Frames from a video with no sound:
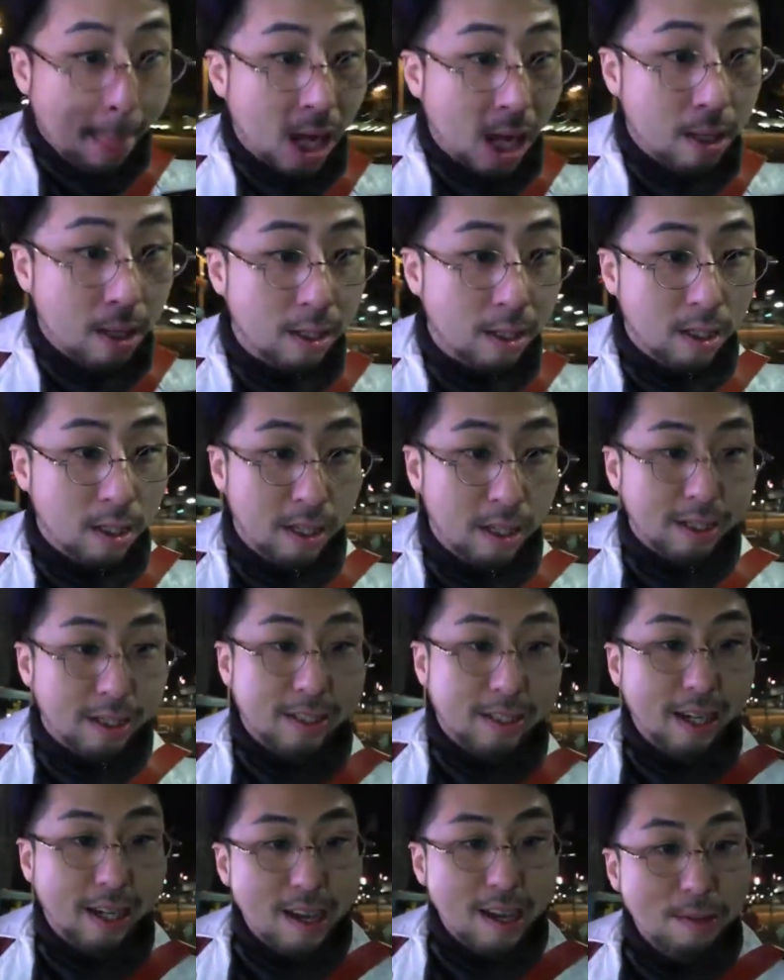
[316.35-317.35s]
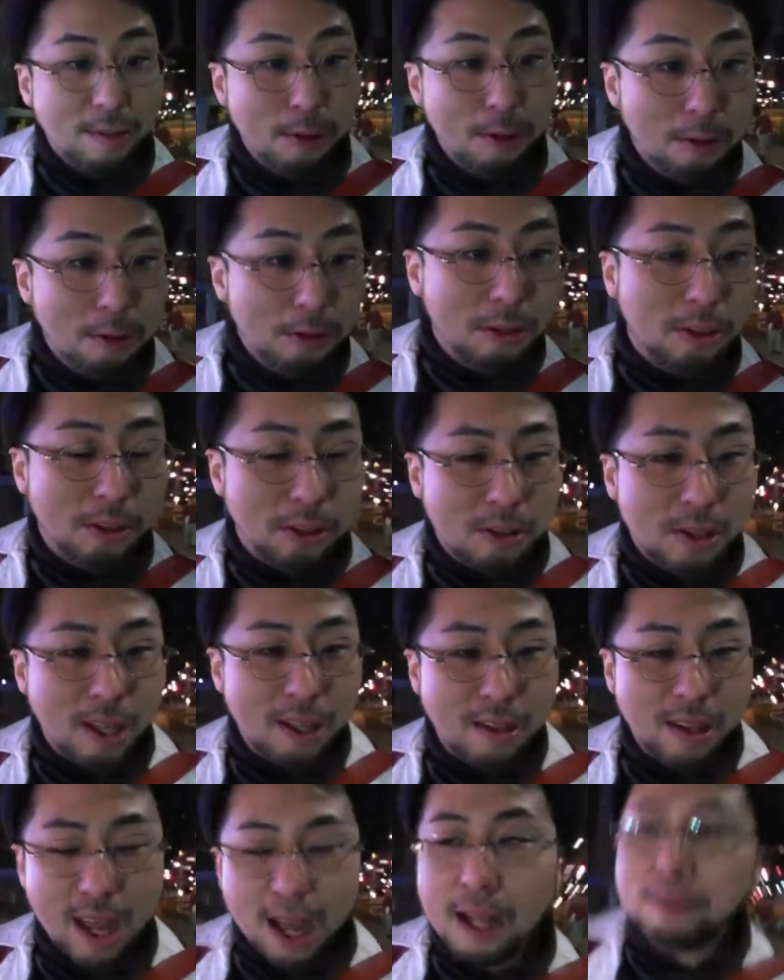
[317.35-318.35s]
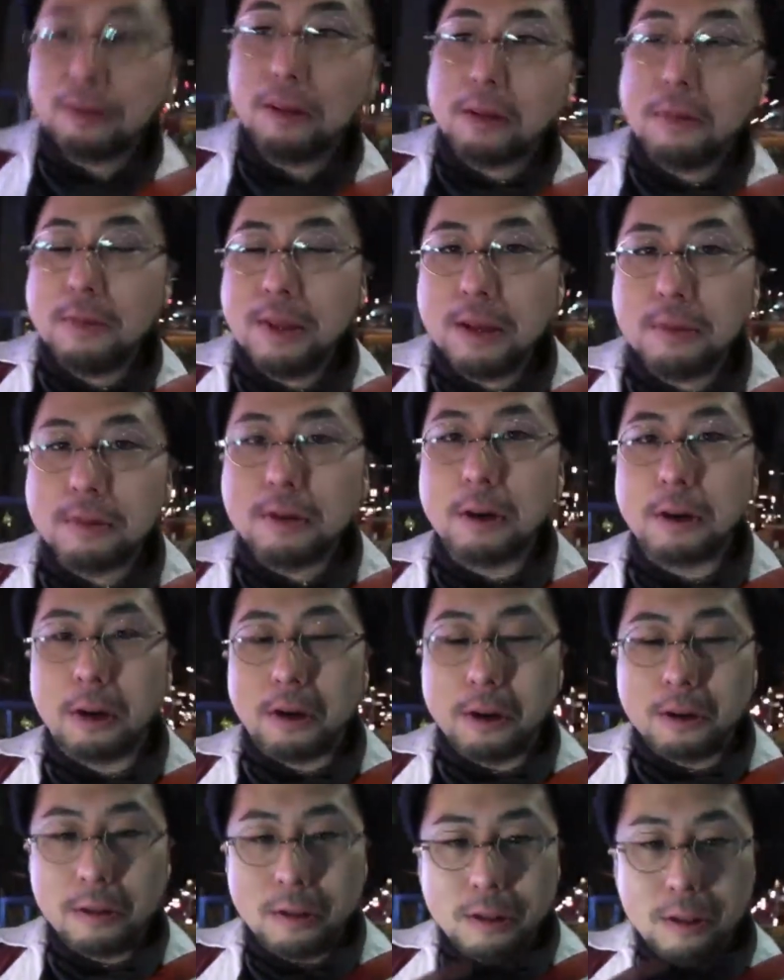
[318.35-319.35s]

じゃがいも王子のたぬき、後で見てみるよ。うん。